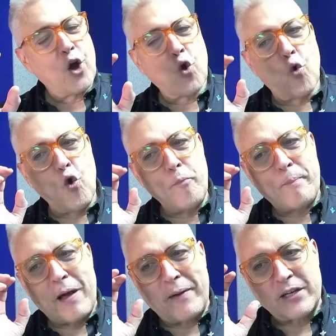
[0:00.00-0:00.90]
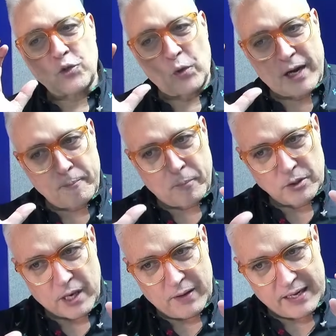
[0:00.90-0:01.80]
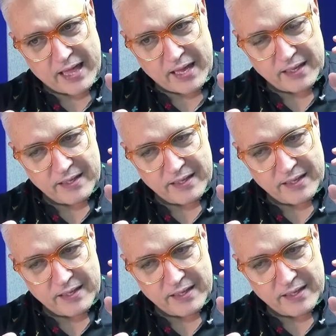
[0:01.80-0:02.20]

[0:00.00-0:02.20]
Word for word: culpa versus responsabilidad